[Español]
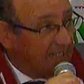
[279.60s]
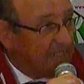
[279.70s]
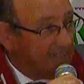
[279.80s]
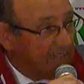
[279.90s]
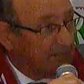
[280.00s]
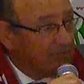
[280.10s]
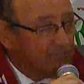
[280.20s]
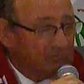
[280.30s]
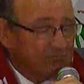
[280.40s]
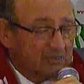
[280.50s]
a este, ¿no?
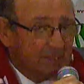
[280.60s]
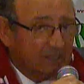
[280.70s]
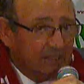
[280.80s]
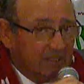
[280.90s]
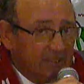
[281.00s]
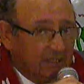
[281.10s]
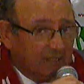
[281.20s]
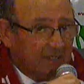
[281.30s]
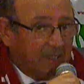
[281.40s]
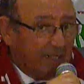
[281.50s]

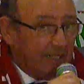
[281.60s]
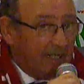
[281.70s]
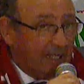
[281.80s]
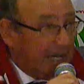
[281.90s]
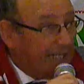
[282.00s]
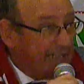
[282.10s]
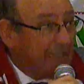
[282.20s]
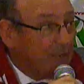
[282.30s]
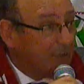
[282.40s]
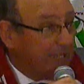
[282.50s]
Eh, a
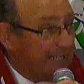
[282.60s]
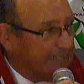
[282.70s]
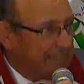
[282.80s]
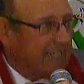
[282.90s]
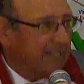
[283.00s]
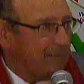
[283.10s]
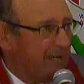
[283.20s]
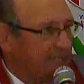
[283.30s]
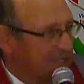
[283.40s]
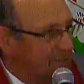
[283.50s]
este lo jerarquiza el
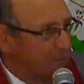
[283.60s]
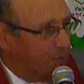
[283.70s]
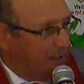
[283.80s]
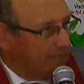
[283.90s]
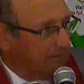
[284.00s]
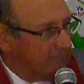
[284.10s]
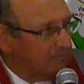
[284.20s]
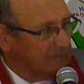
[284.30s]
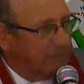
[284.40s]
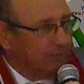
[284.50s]
rival, sin duda,
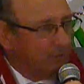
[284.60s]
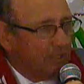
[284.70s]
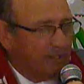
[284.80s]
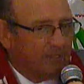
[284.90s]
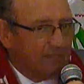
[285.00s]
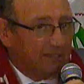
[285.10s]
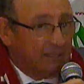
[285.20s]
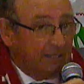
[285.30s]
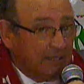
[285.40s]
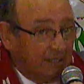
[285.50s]
sin duda.
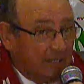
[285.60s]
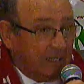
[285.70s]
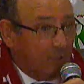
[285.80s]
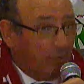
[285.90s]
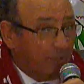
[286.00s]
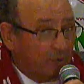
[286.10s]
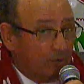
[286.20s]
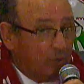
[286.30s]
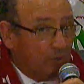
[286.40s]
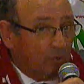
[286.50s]
En
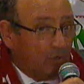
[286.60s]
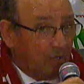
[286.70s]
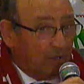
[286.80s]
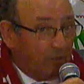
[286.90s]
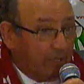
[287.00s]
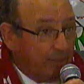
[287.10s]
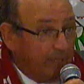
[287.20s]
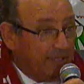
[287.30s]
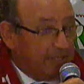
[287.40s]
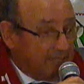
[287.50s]
cuanto a lo que
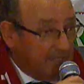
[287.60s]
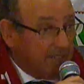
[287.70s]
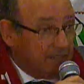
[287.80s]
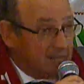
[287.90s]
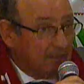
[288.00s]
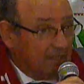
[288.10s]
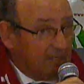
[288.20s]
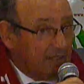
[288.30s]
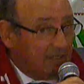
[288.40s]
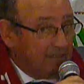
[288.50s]
viene, sí,
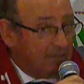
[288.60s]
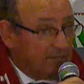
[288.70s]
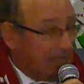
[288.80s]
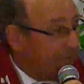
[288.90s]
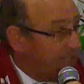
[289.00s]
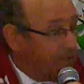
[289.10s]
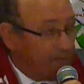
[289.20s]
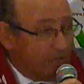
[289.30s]
eh, ya hablé con